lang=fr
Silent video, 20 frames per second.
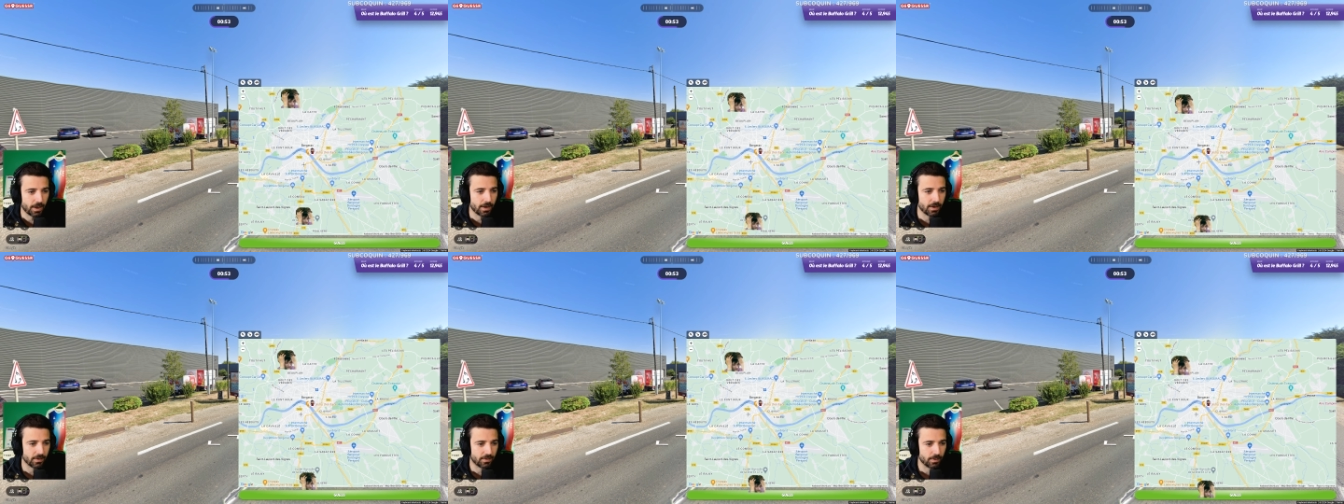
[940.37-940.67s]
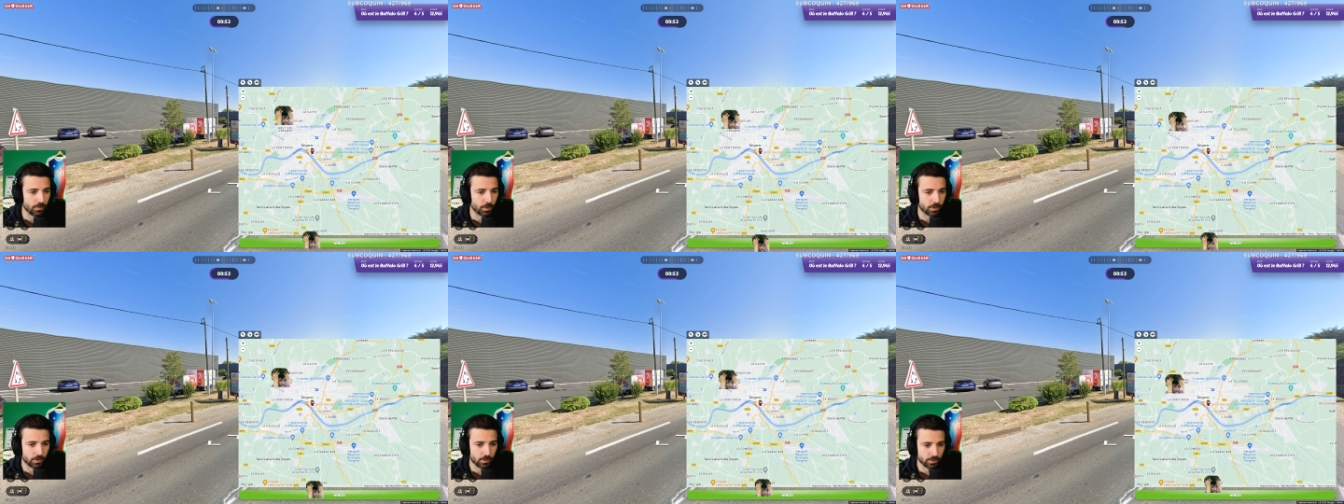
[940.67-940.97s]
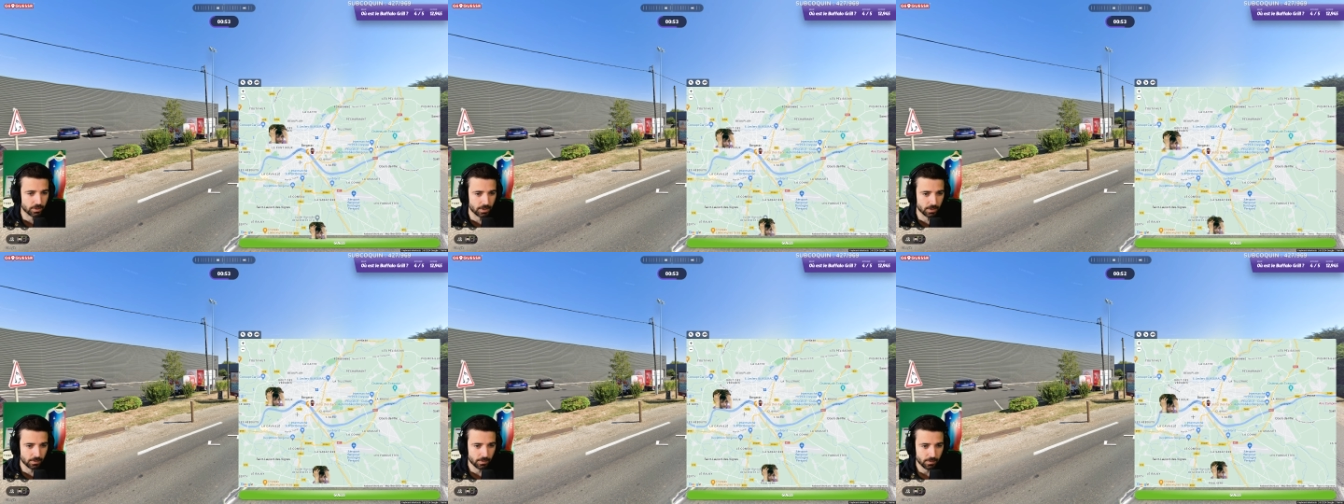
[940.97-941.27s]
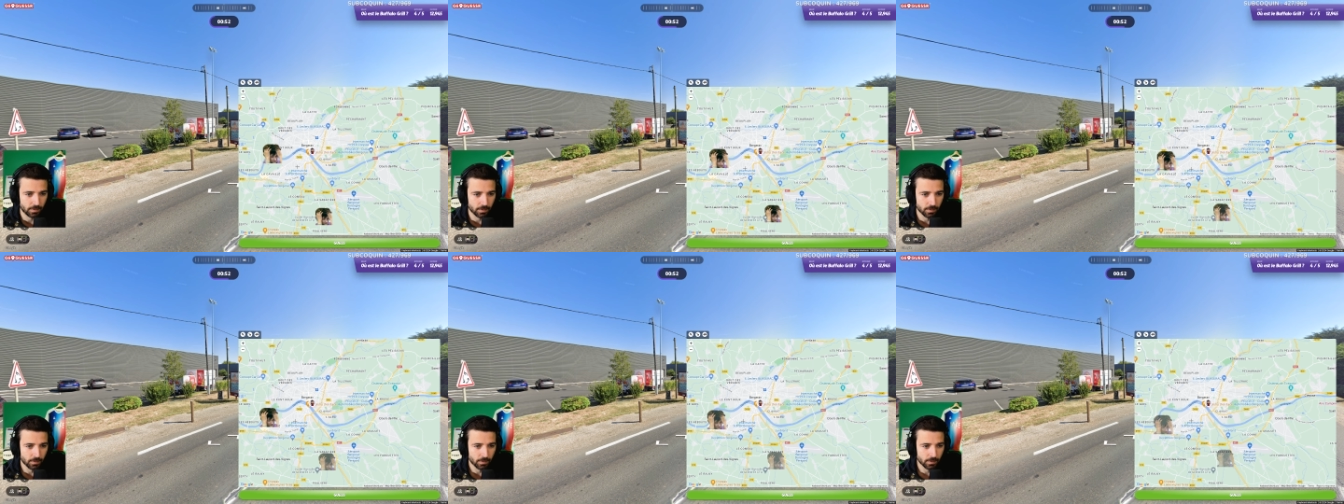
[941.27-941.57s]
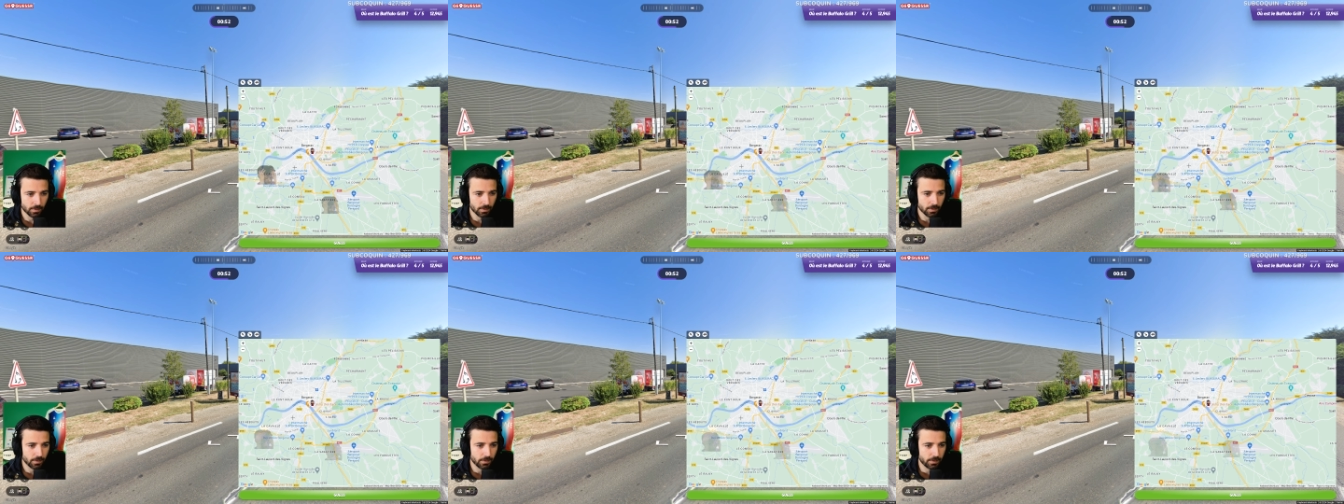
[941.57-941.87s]
laissez-moi tranquille.
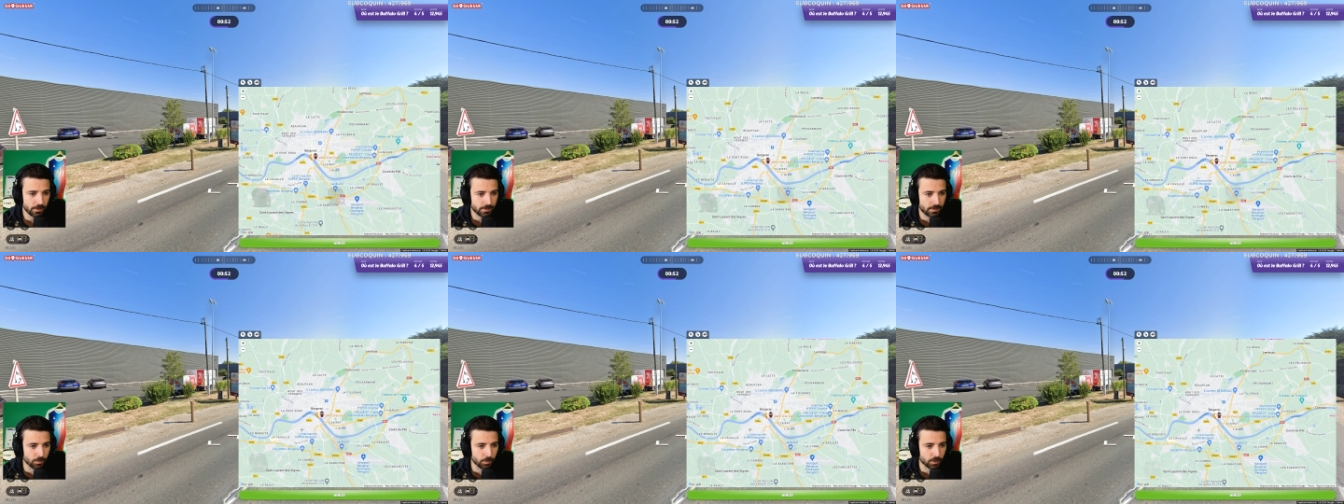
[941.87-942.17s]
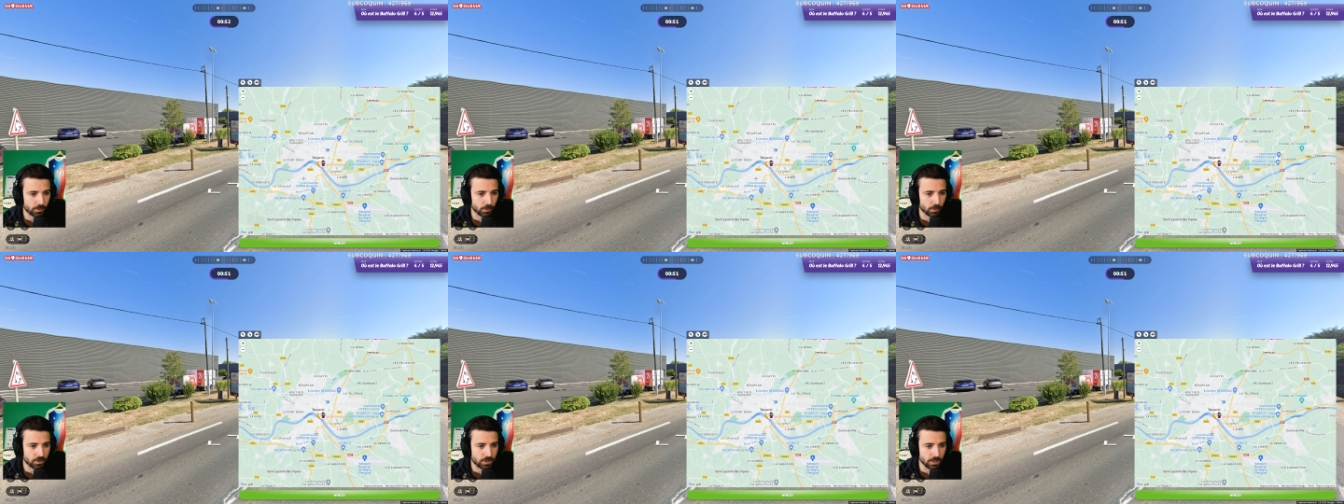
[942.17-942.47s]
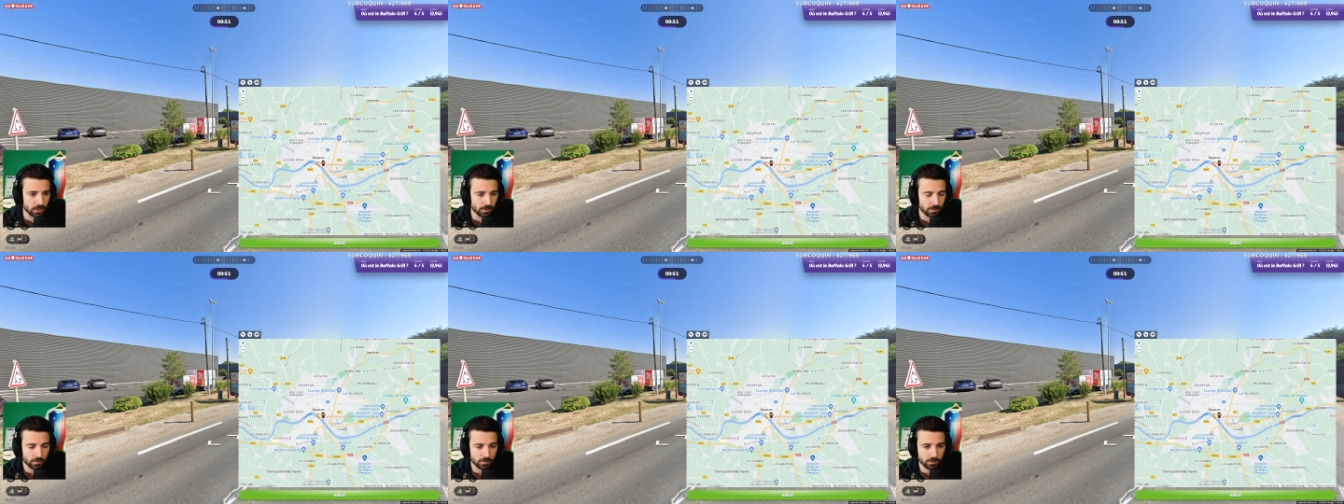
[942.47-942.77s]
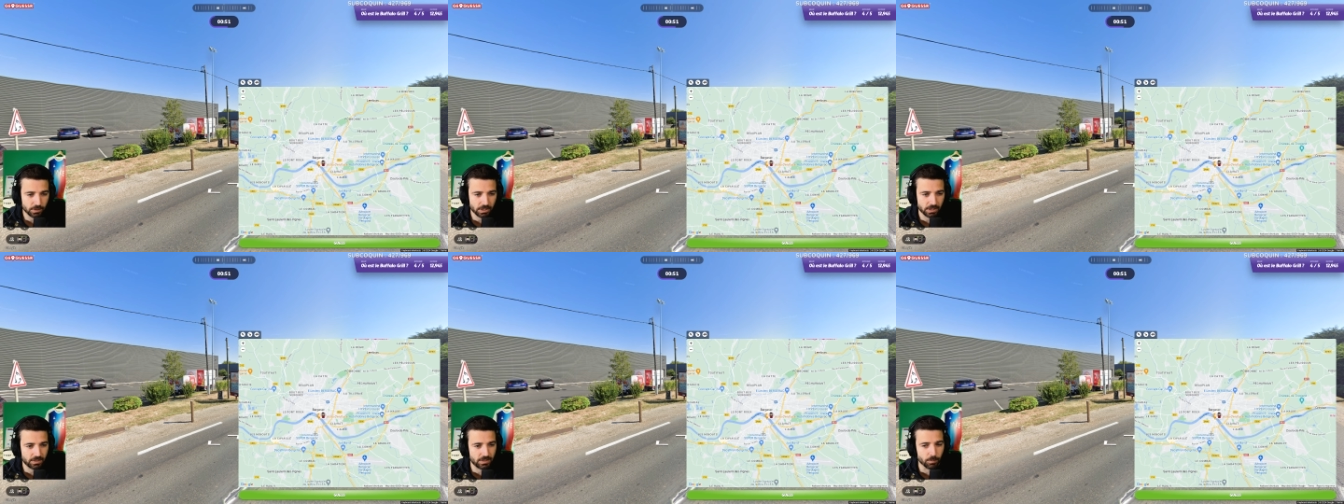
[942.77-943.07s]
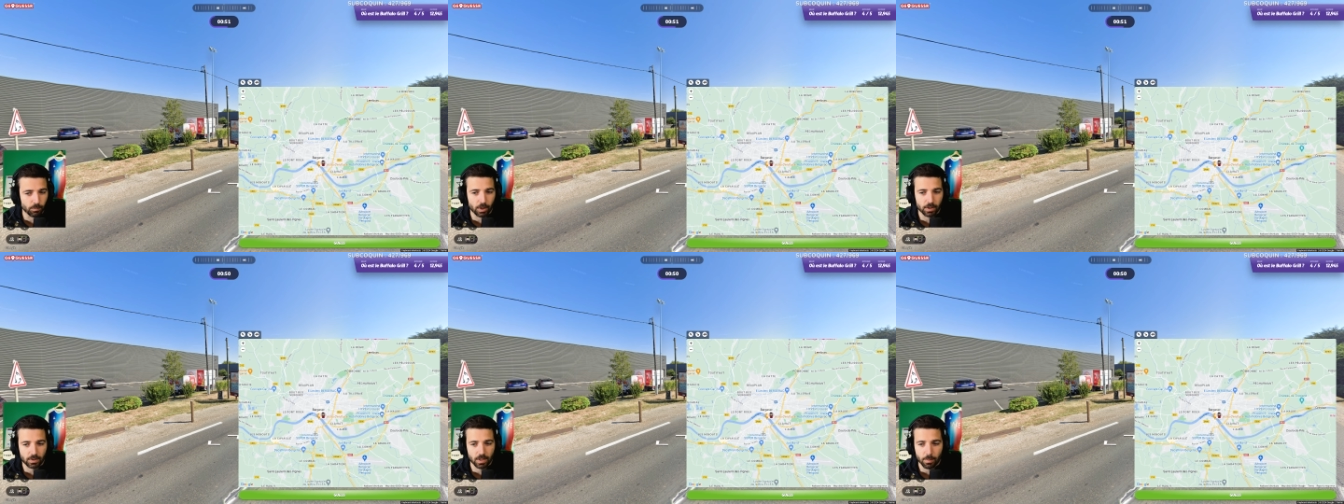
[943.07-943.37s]
Laissez-moi tranquille.
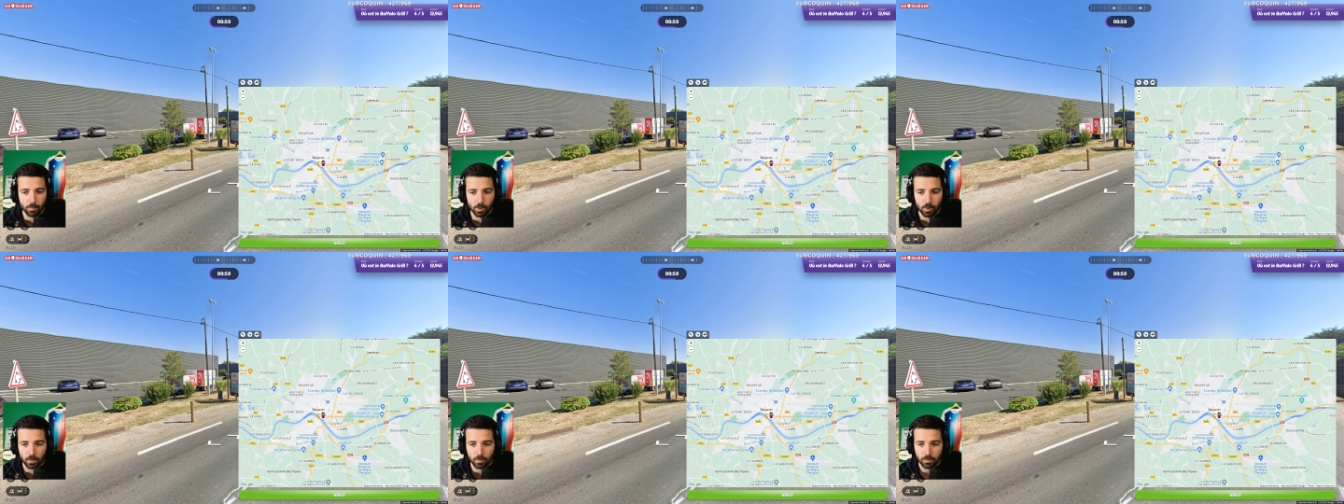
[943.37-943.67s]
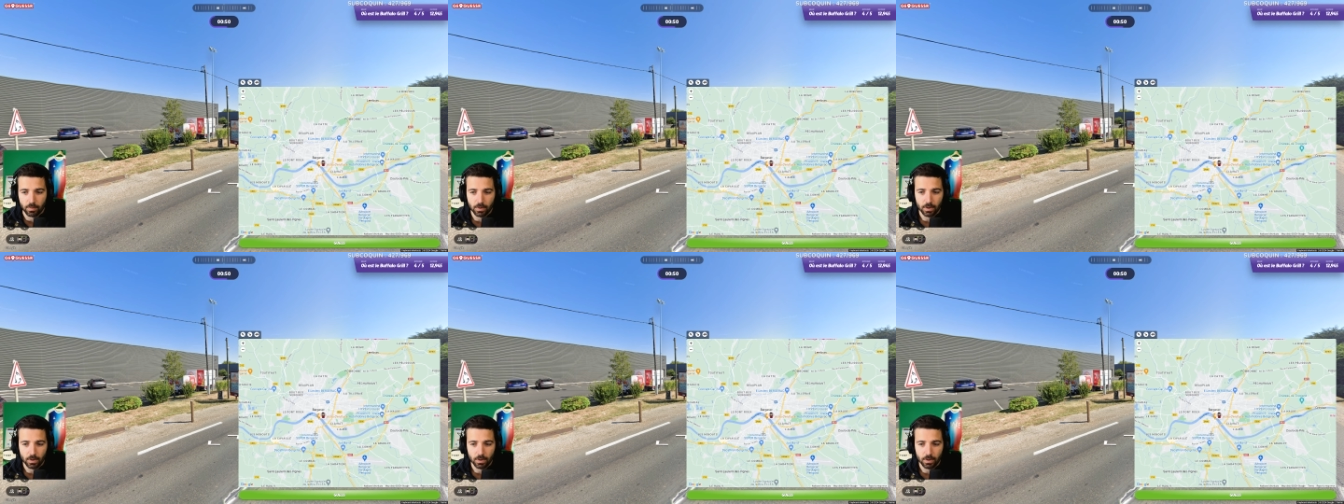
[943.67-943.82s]
Laissez-moi d'abord...